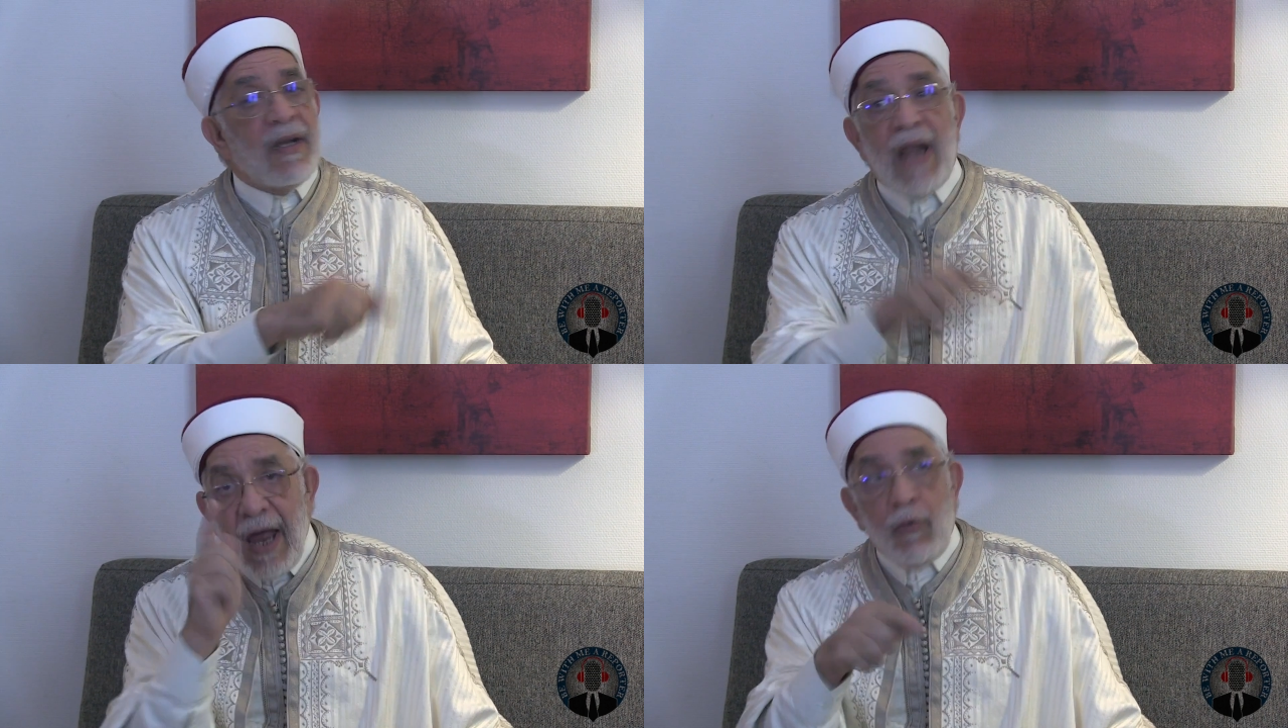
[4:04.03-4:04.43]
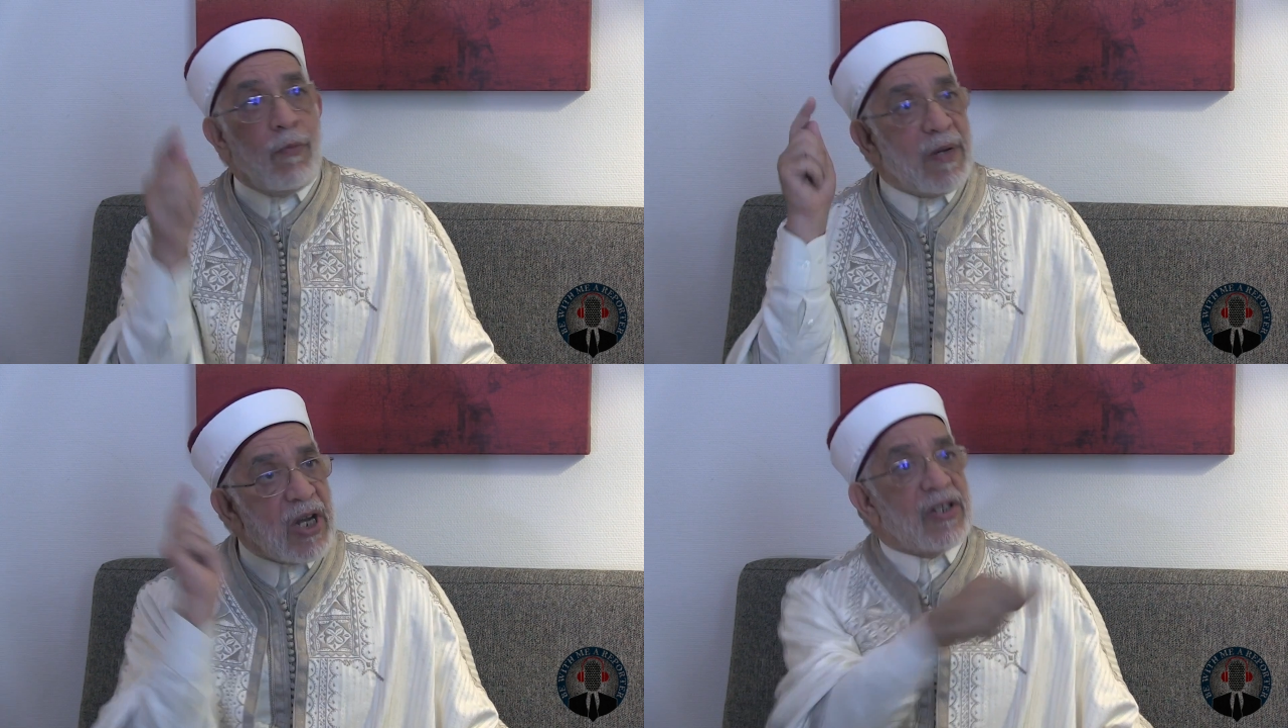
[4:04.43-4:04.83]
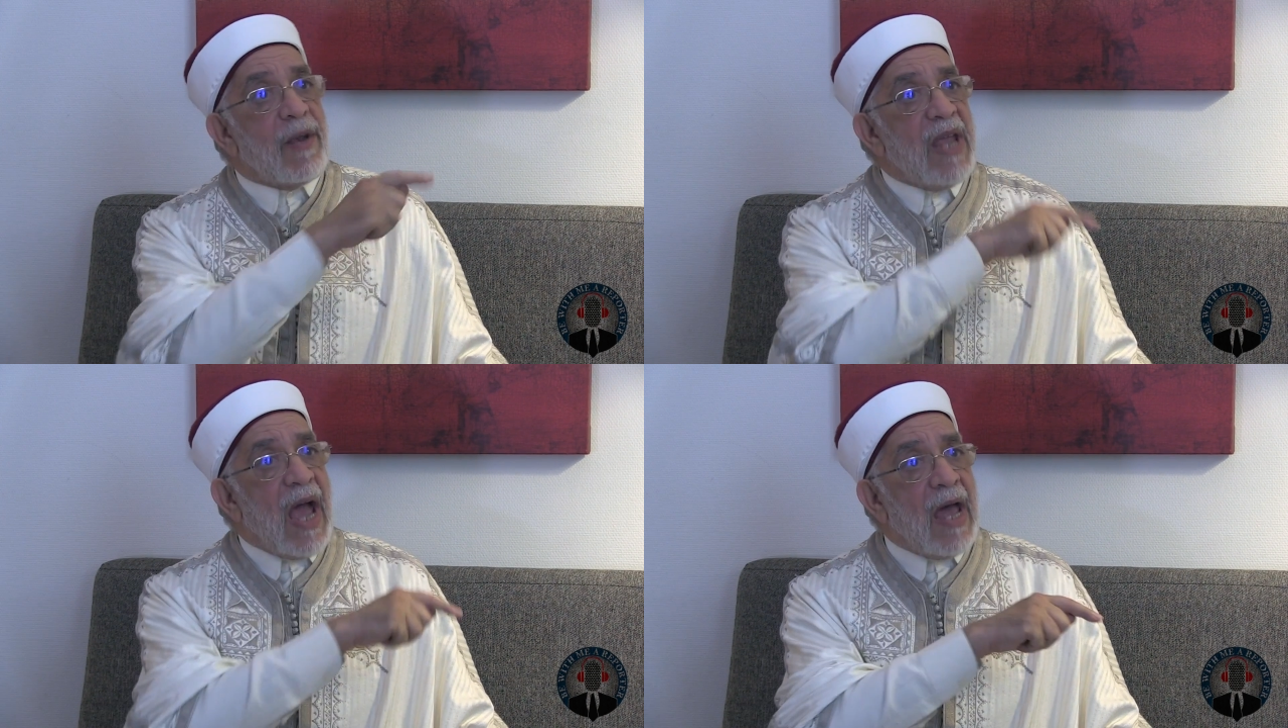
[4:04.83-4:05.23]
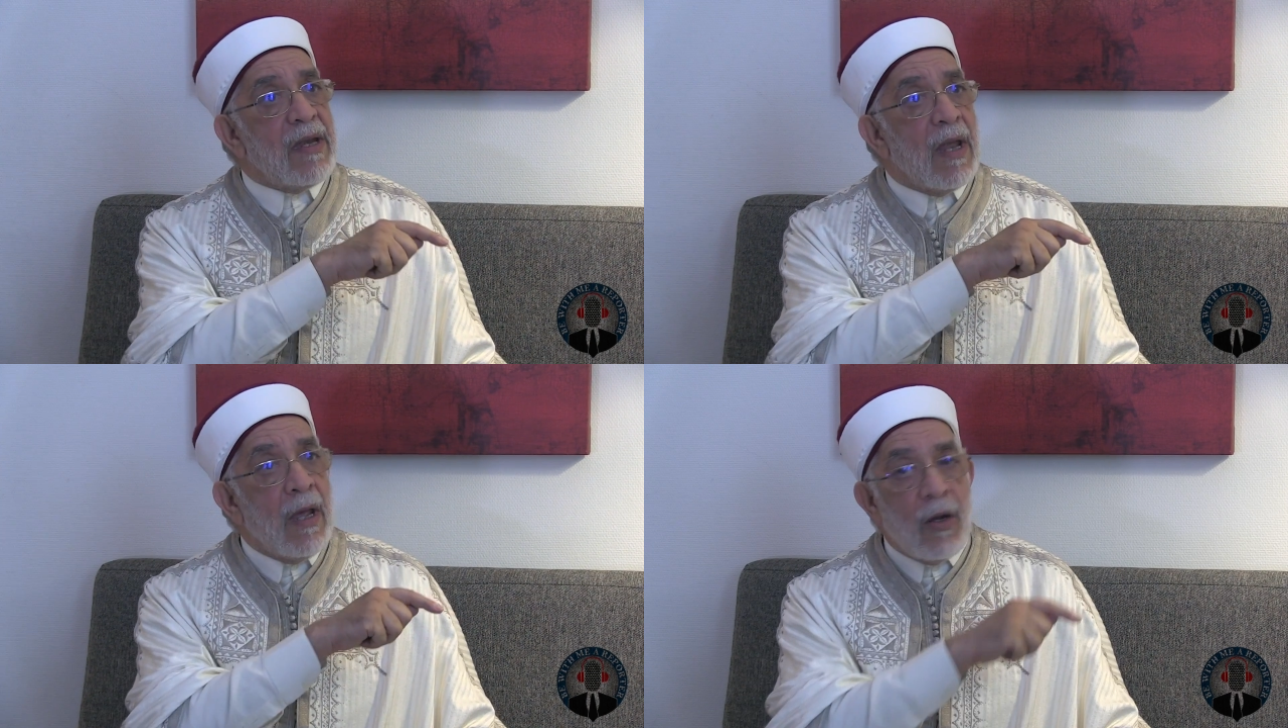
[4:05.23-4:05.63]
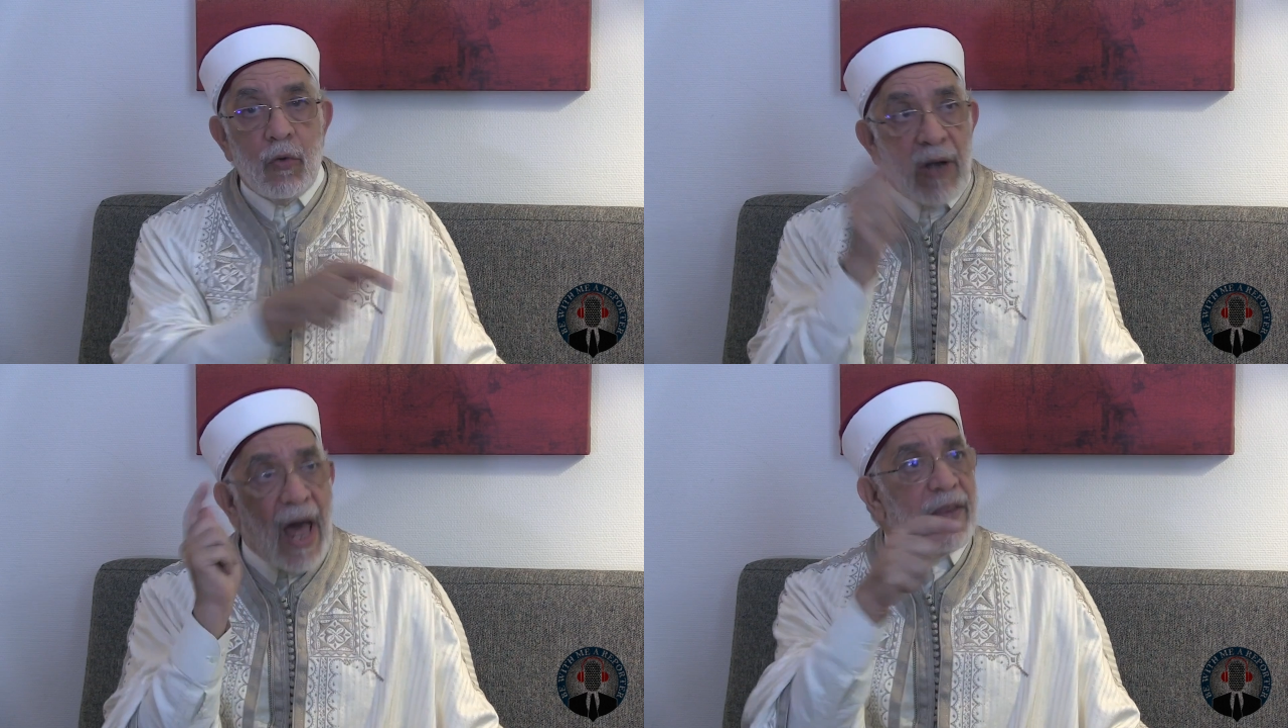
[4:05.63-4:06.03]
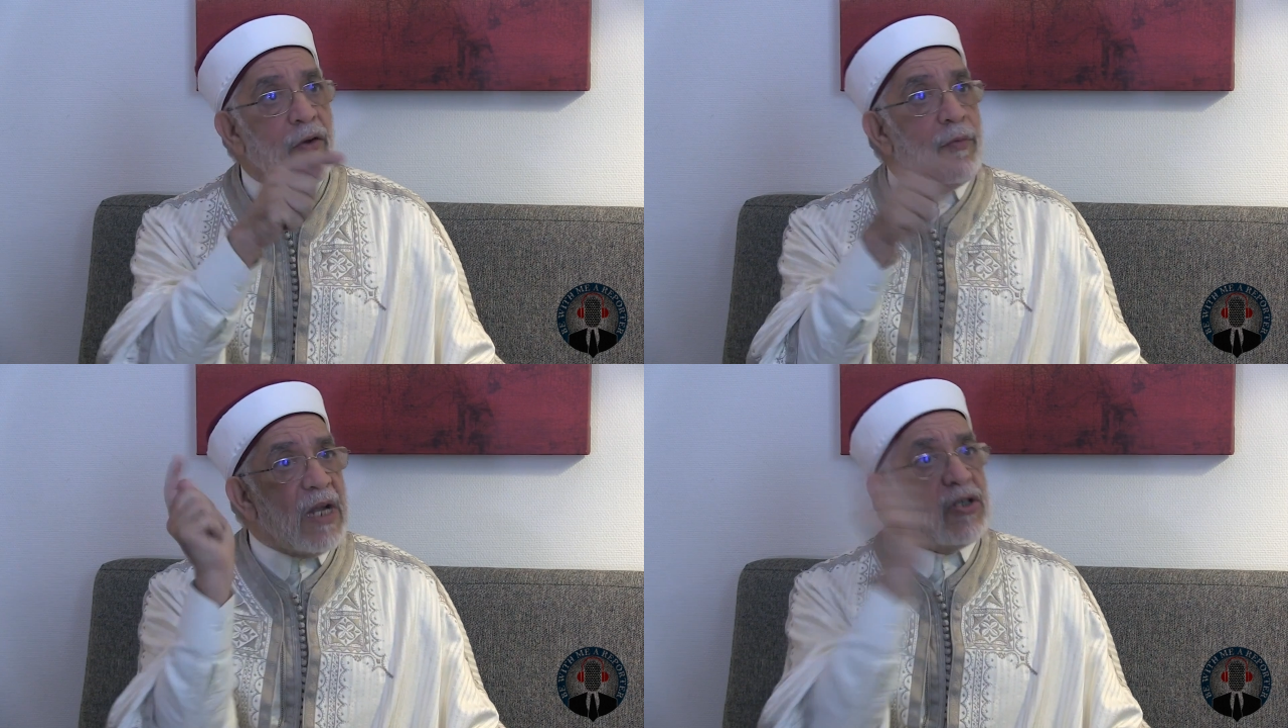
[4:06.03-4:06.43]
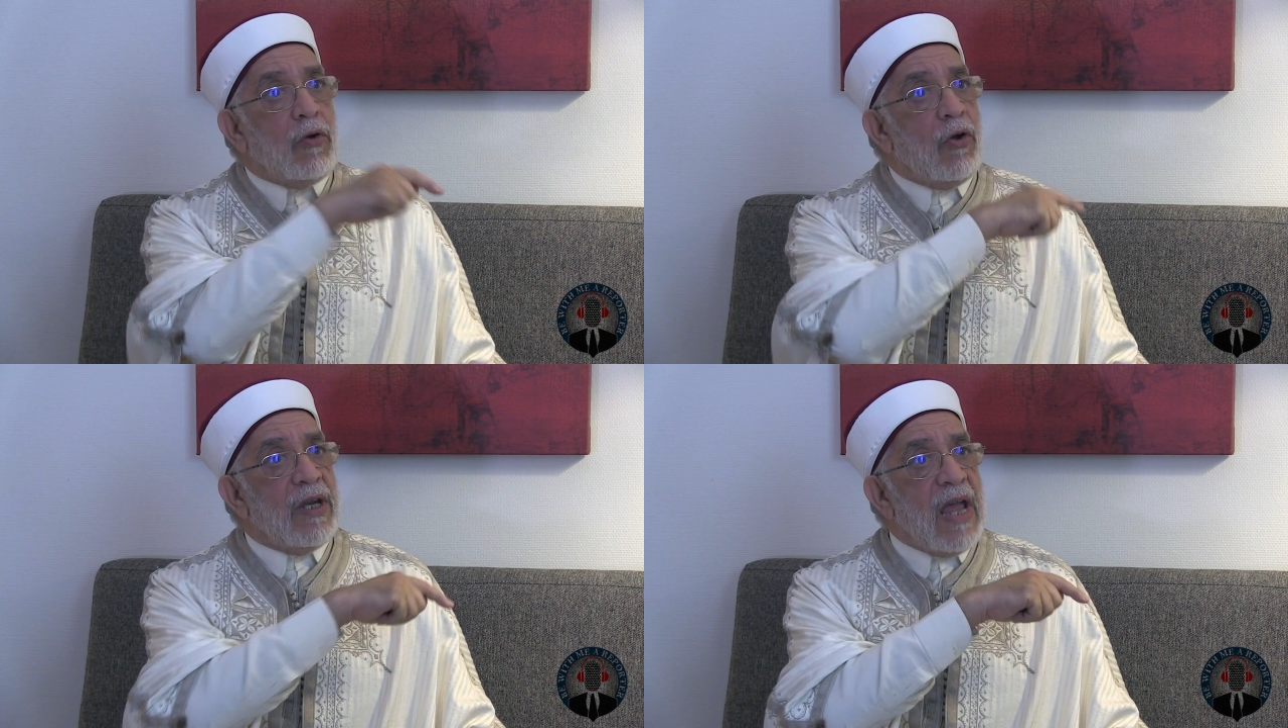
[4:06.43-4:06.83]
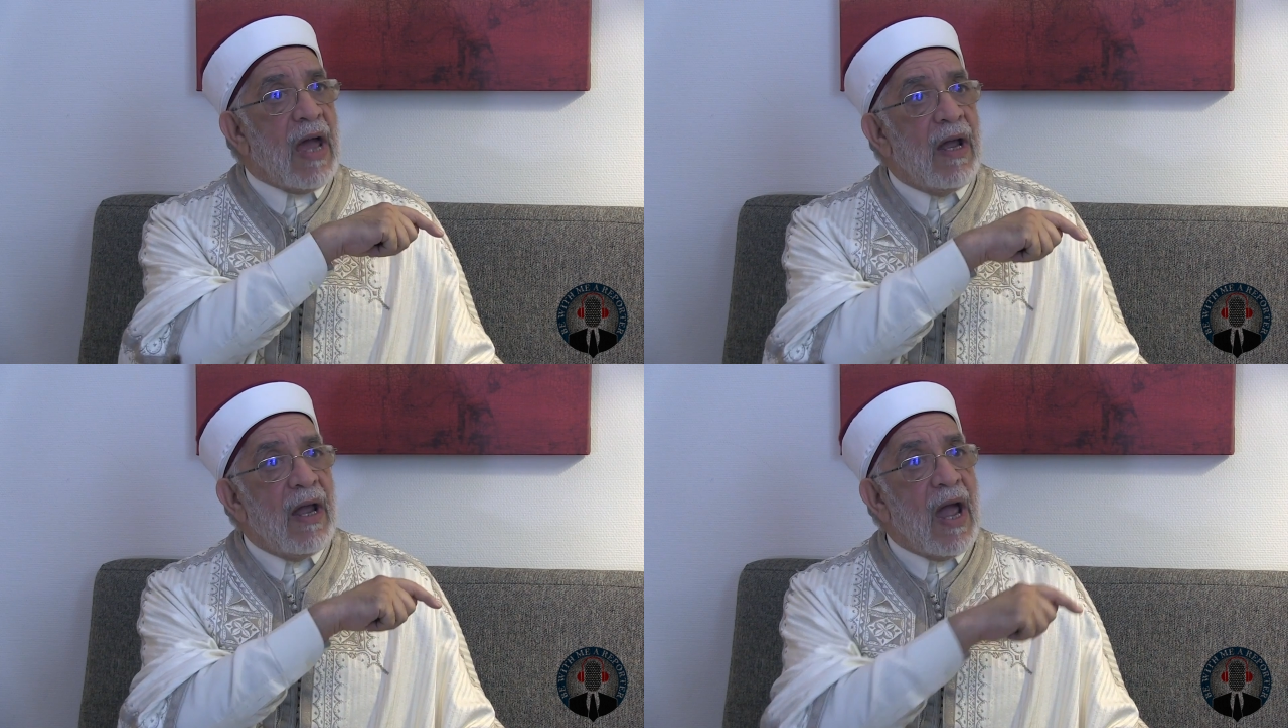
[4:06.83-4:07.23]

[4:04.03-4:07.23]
نحن البشر جميعا نناظر من أجل الحرية